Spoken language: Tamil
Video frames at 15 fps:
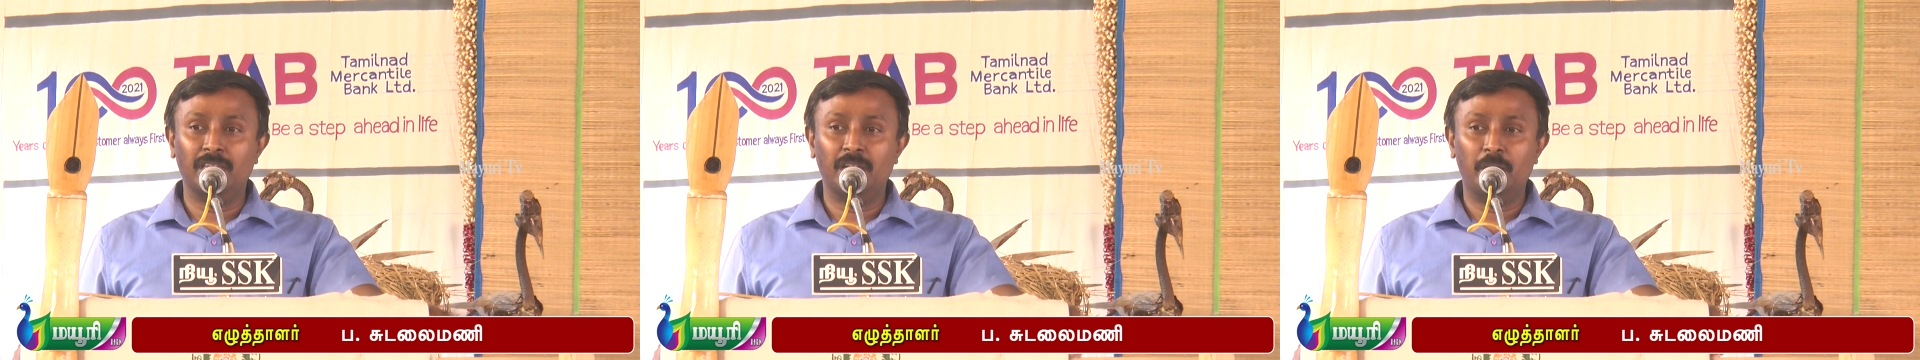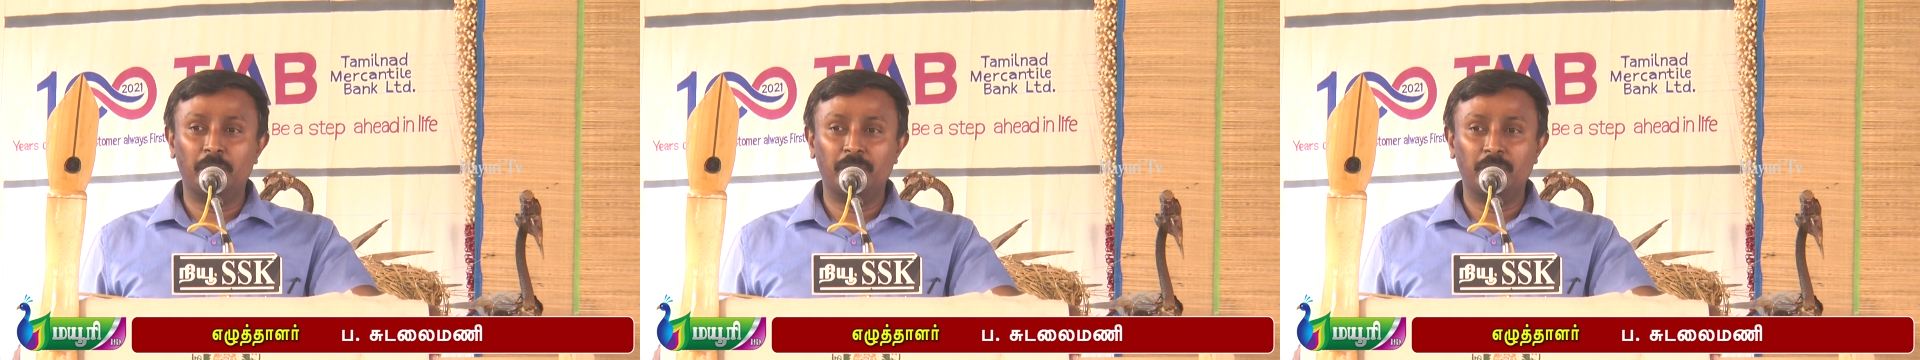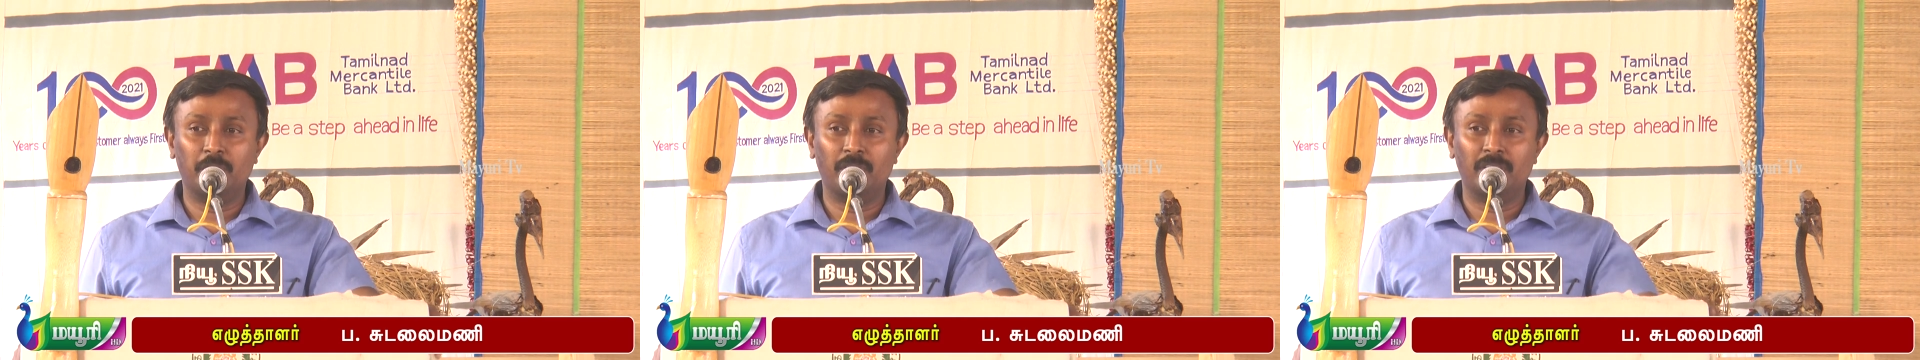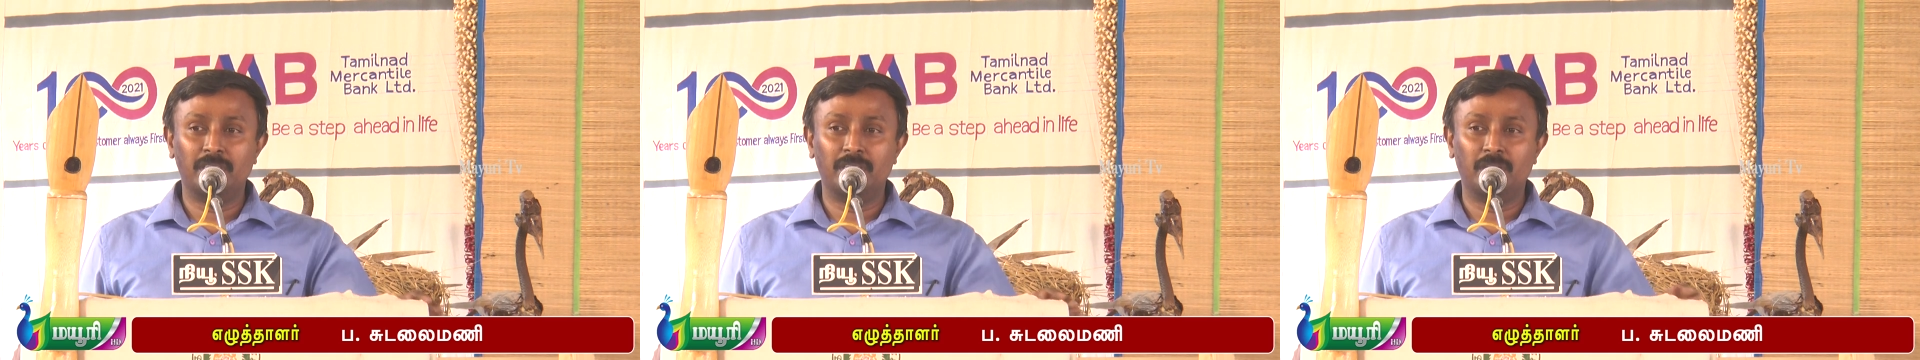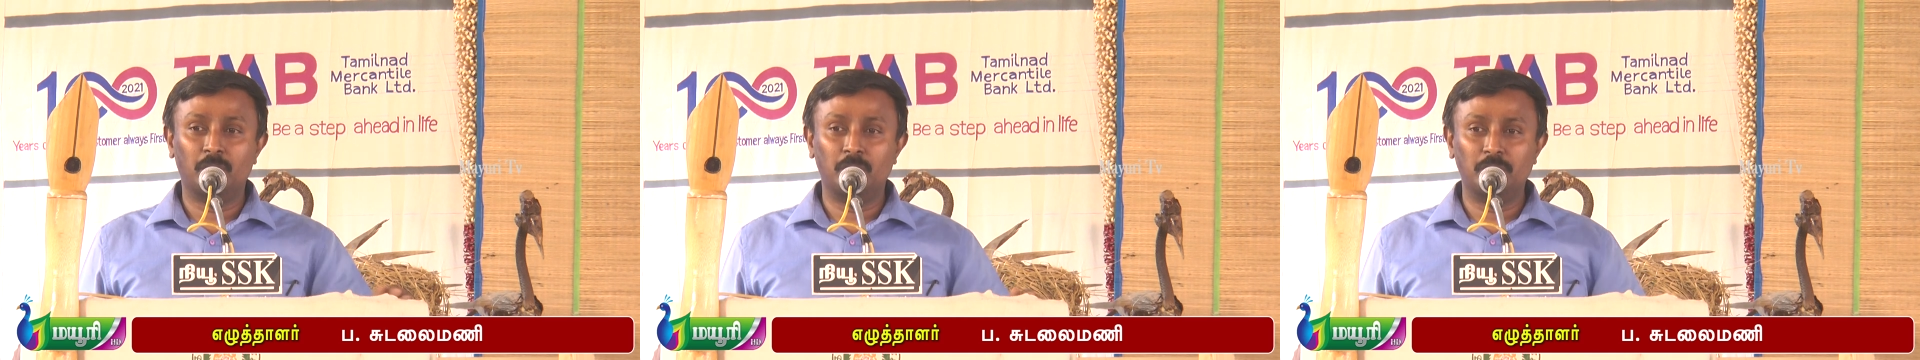அப்படின்னு தான்
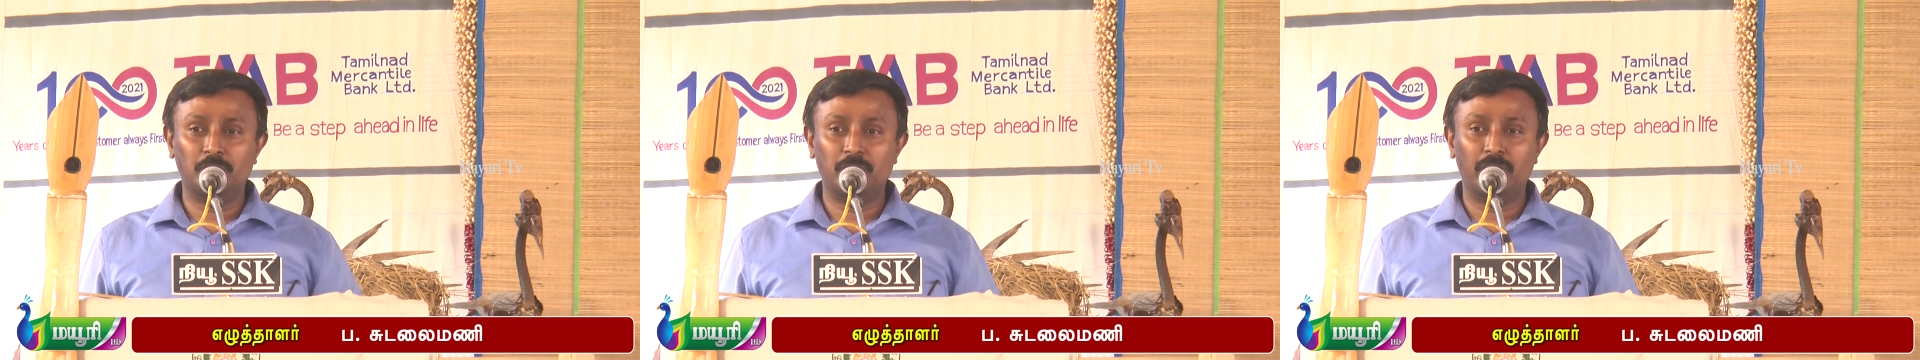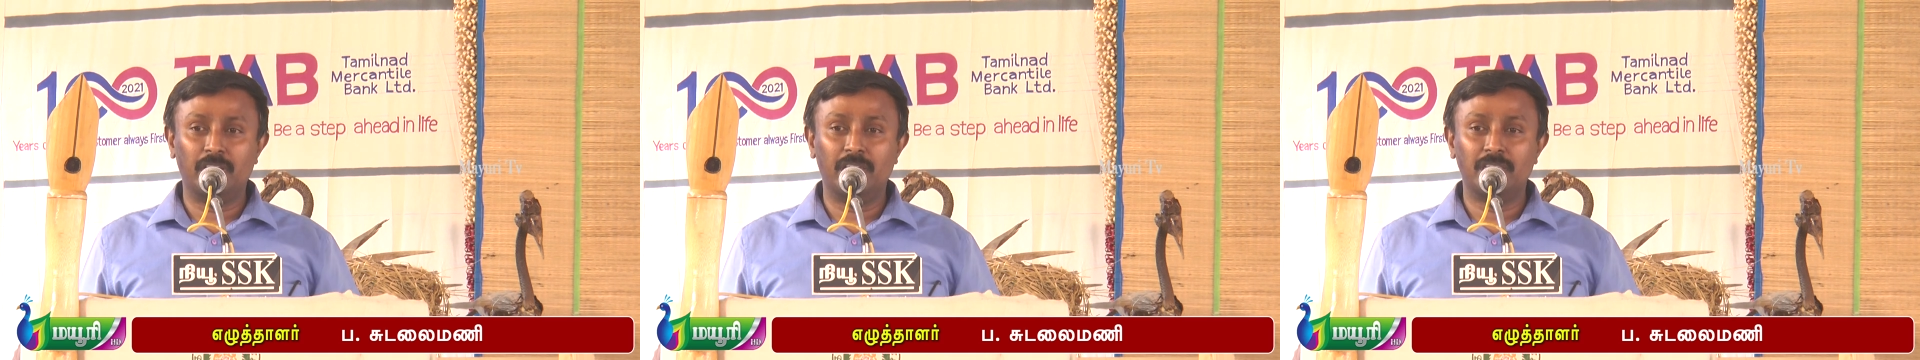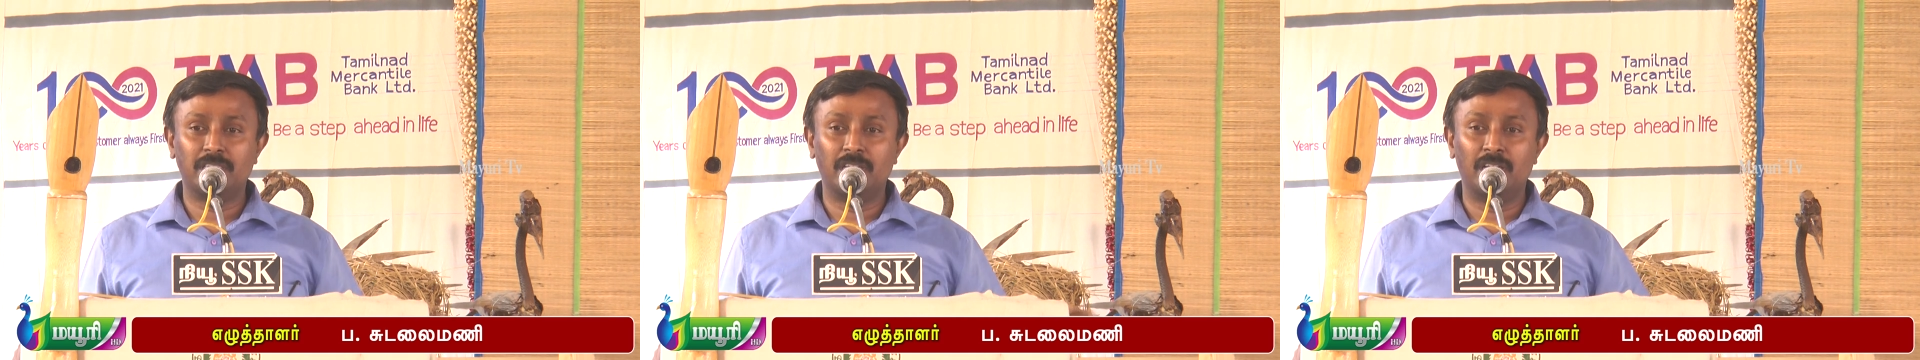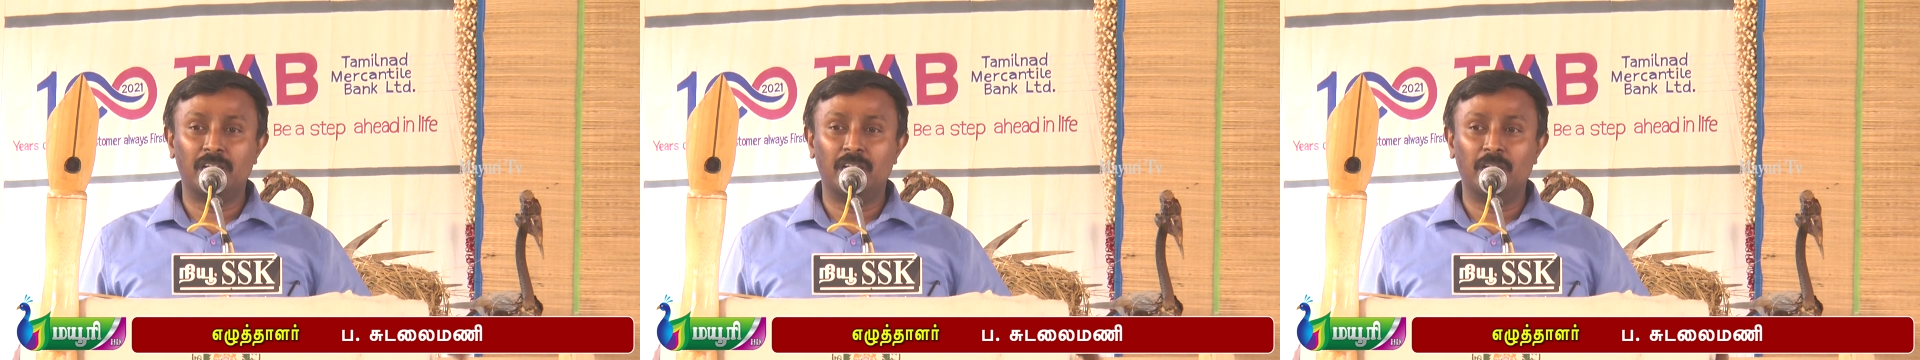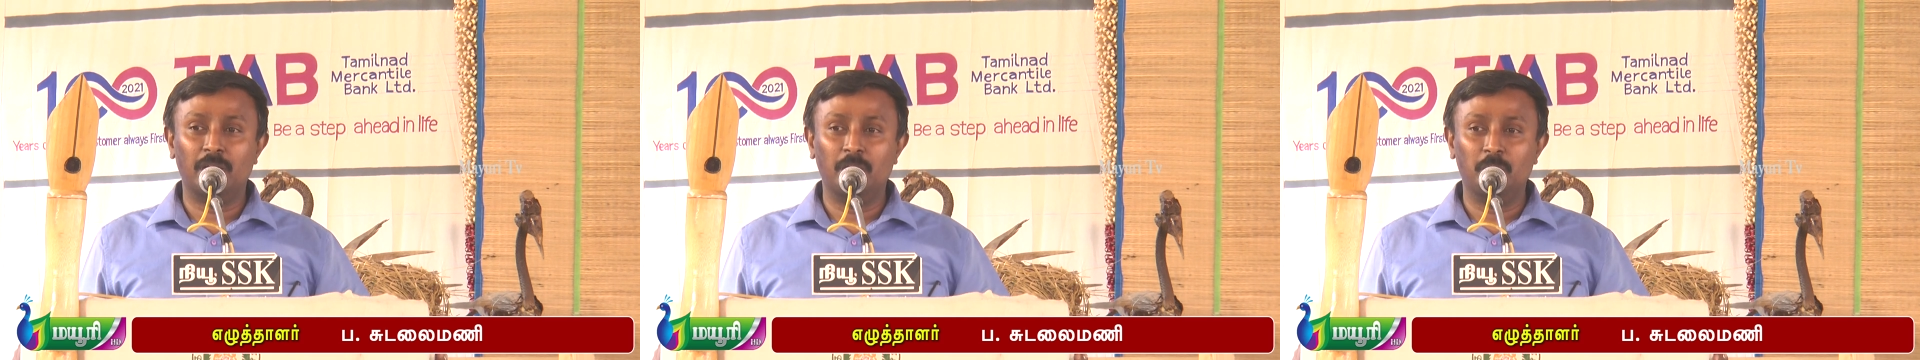சரி கொஞ்சம்
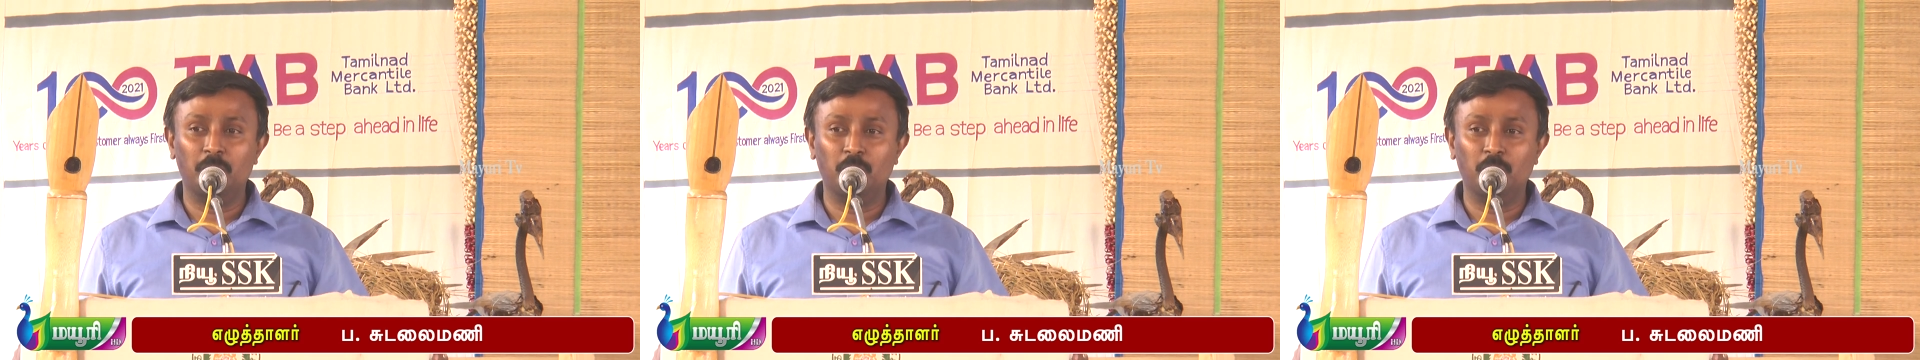லேசாக